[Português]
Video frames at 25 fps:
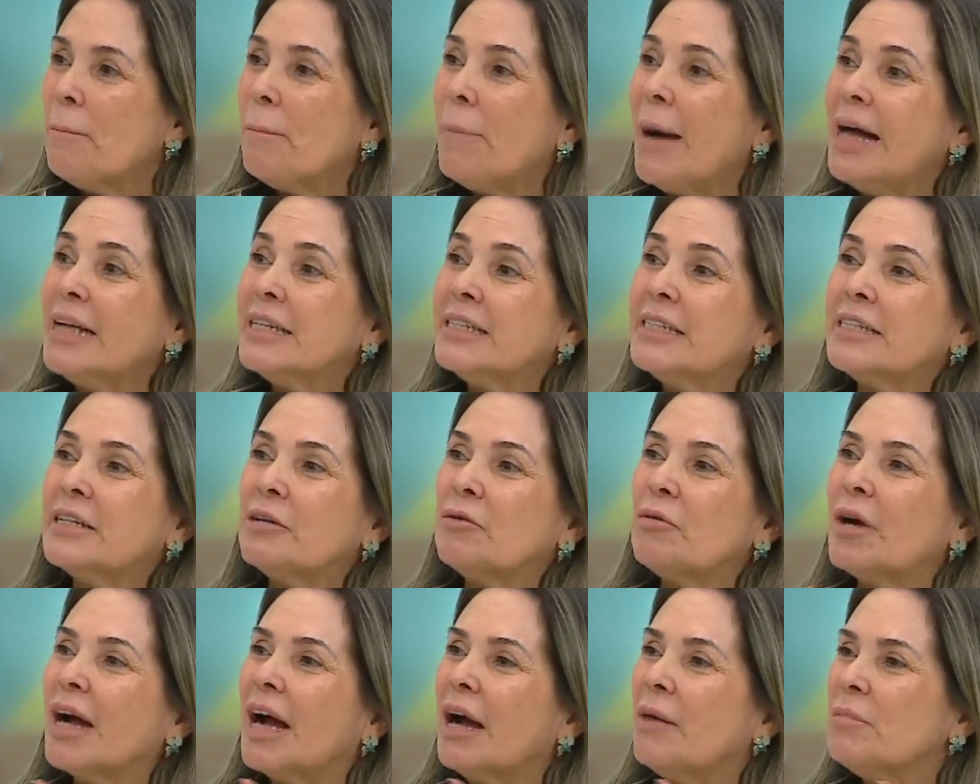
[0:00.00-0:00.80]

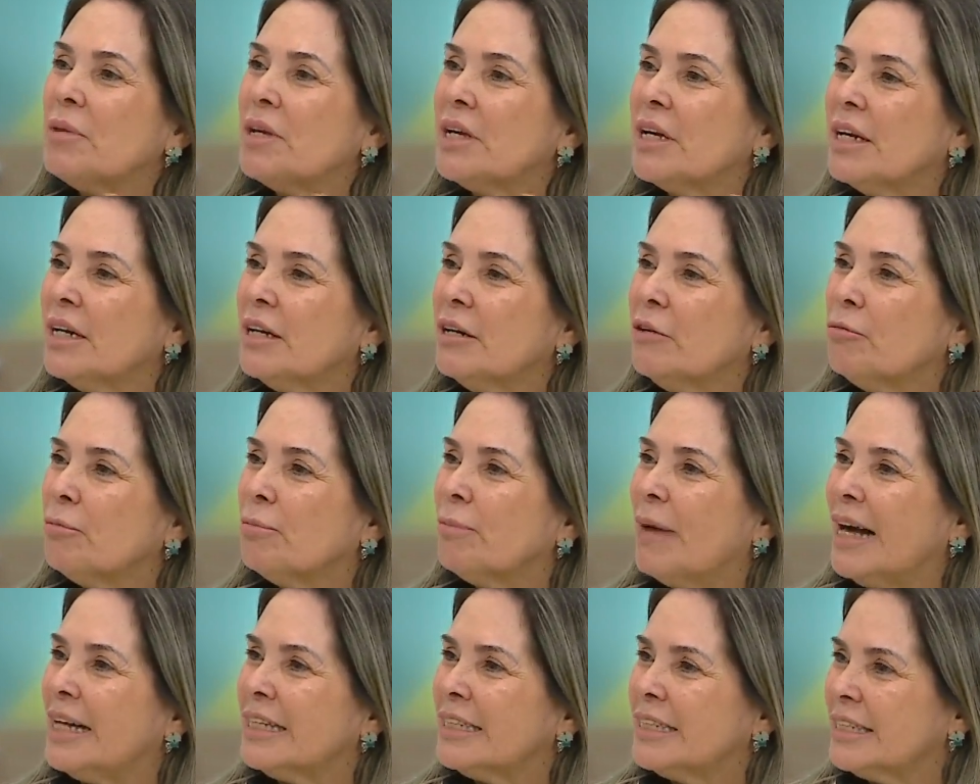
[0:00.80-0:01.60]
Passa um caminhão,
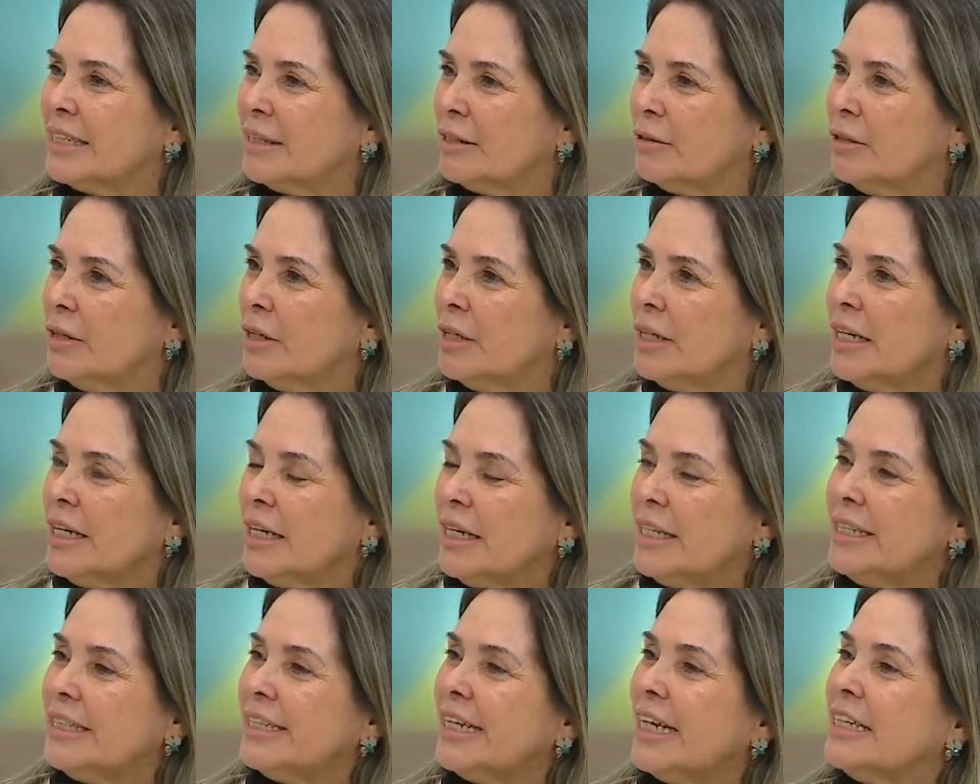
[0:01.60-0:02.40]
passa
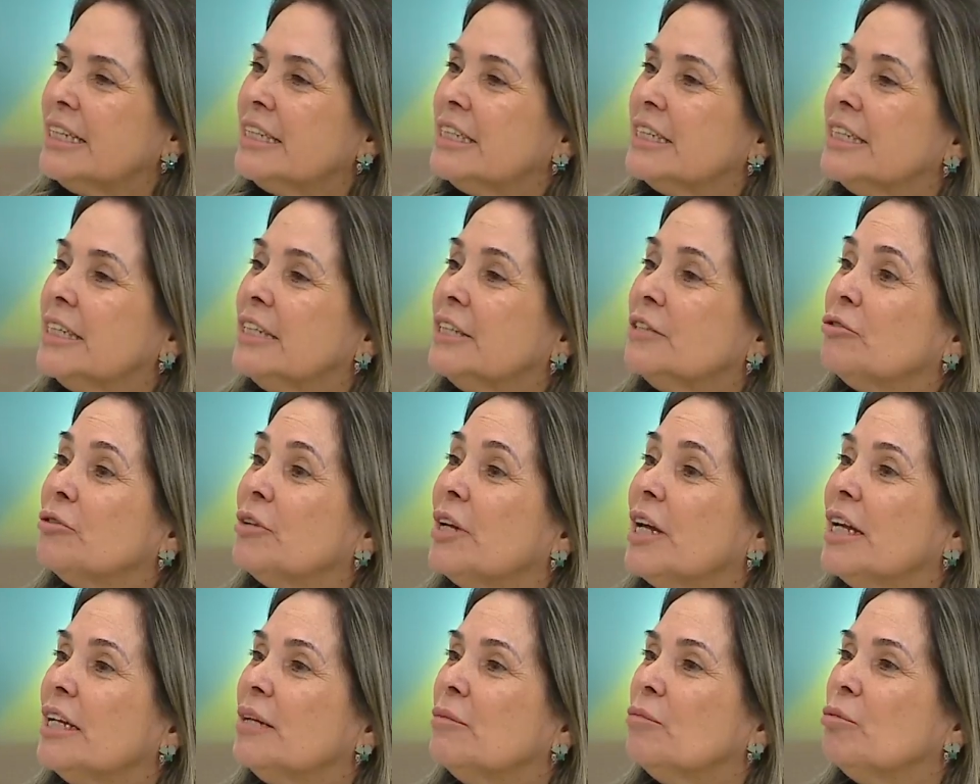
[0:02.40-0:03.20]
e está escrito
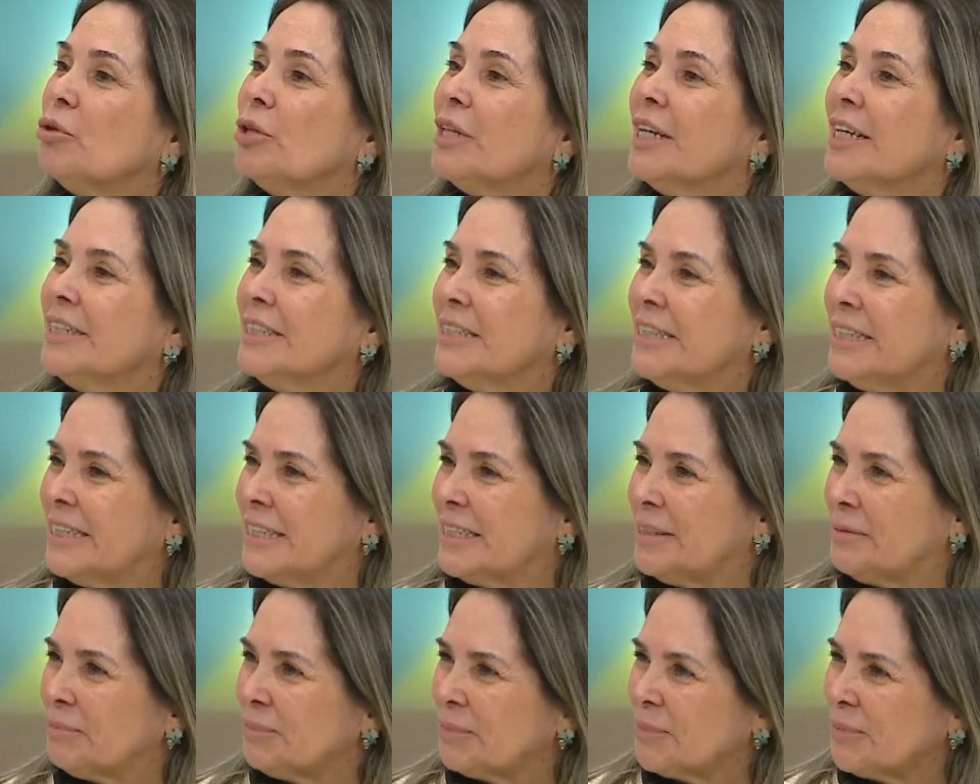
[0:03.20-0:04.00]
nele
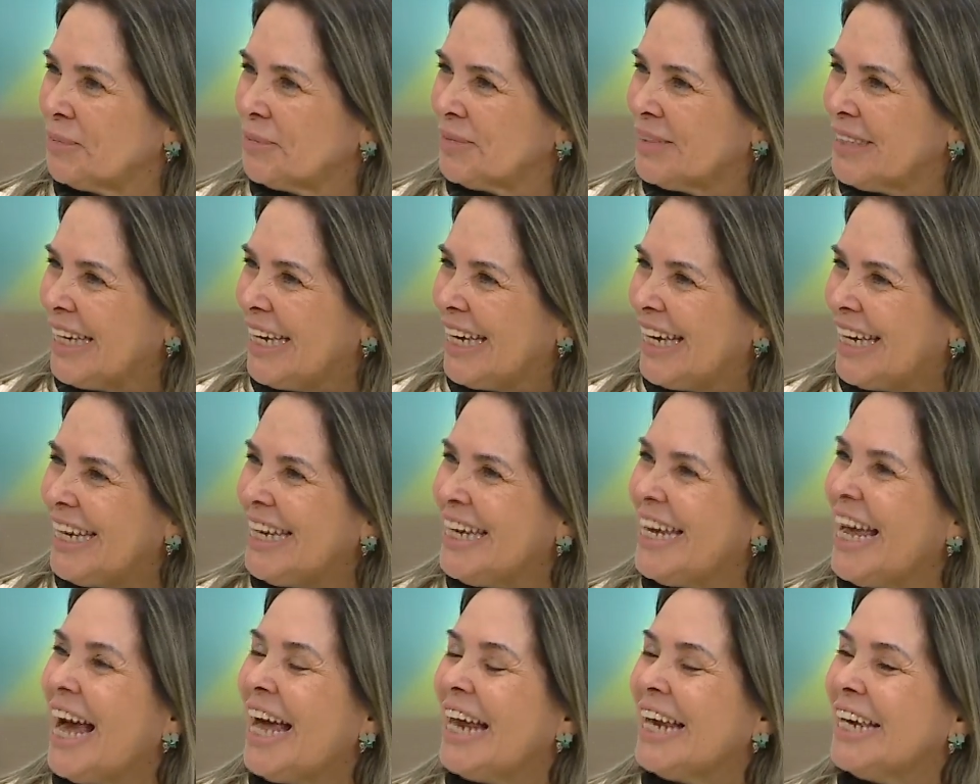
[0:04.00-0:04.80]
mudança. Olha
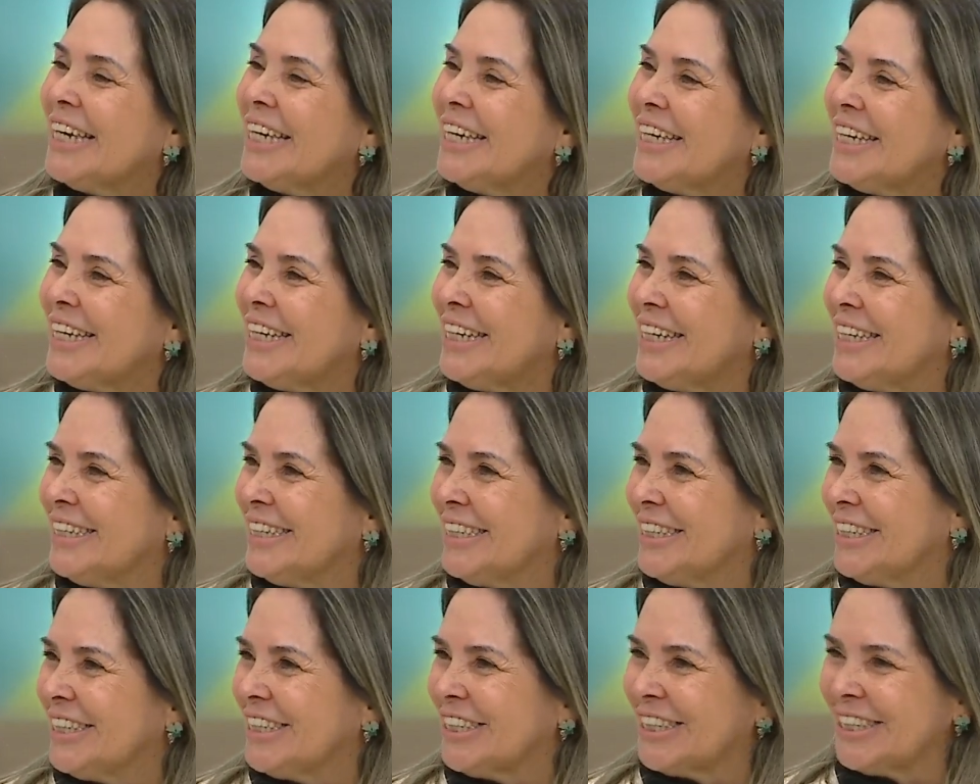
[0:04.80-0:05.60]
só, ali que
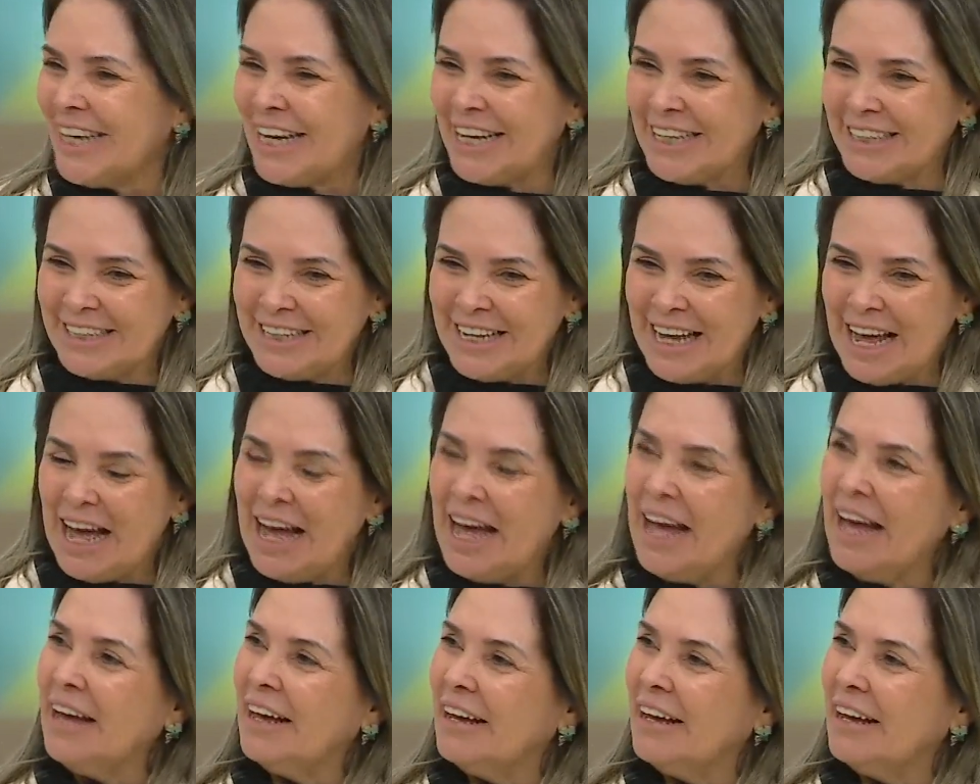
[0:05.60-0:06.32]
legal, né? já dá